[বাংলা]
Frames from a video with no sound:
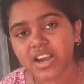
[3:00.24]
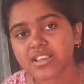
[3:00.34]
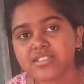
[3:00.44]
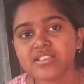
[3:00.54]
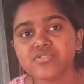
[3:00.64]

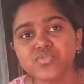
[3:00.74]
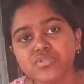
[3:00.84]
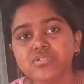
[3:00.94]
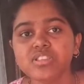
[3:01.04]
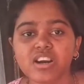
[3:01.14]
সারাদিন
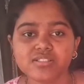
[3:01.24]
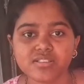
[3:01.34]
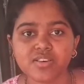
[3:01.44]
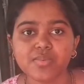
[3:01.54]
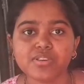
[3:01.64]
যুক্ত
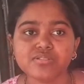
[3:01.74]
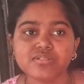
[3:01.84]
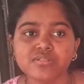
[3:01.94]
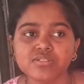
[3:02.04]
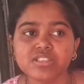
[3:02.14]
থাকতে হবে
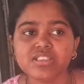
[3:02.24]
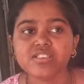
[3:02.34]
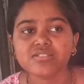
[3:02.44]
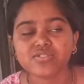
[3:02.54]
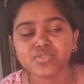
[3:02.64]
অন্তত যেদিন
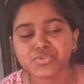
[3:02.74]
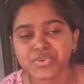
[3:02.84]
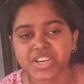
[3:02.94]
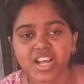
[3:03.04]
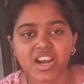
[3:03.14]
হয়তো খুব
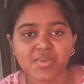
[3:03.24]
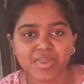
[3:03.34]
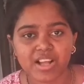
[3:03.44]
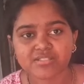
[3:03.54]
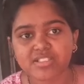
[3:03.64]
শরীর খারাপ
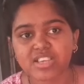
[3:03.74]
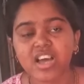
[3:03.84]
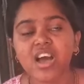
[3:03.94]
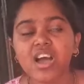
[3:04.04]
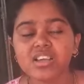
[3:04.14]
লাগছে
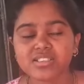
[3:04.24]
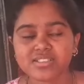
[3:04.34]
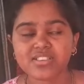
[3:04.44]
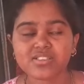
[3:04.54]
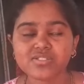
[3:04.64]

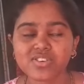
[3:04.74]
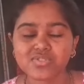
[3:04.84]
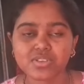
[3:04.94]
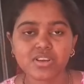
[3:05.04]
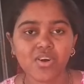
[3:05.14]
সেদিন হয়তো
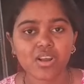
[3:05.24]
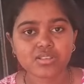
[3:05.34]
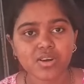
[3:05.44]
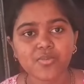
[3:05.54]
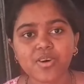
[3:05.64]
অতটা করা
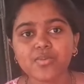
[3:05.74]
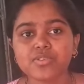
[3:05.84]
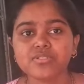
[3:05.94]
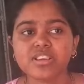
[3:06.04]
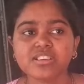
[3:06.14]
সম্ভব
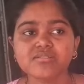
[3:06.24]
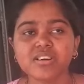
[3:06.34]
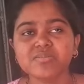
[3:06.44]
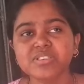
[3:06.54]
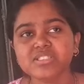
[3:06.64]
হতো না কিন্তু
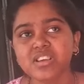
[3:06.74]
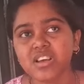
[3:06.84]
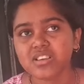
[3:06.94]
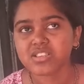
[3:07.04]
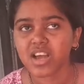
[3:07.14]
আমি
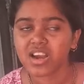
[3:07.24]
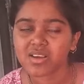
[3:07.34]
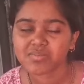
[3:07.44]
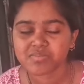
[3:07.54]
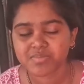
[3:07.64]

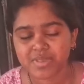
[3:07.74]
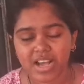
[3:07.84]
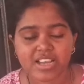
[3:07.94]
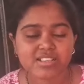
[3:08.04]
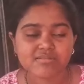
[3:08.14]
সারা
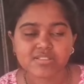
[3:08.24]
প্রায়